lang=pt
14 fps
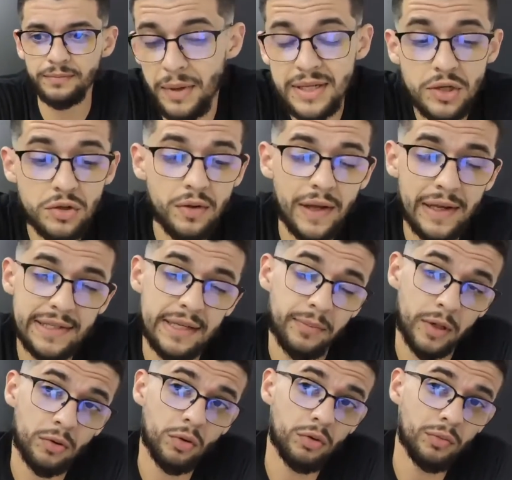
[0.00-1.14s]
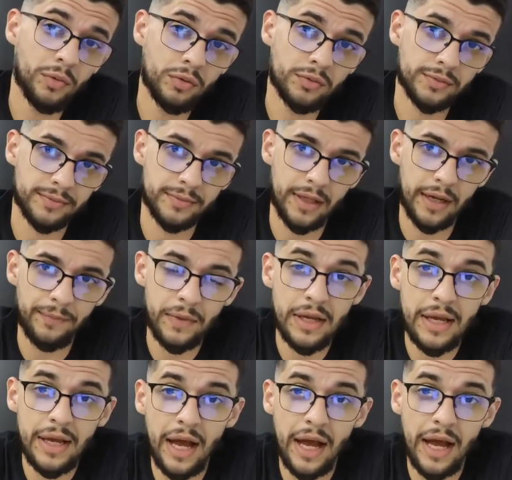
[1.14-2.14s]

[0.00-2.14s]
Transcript: mas isso não é assim para todo mundo tá?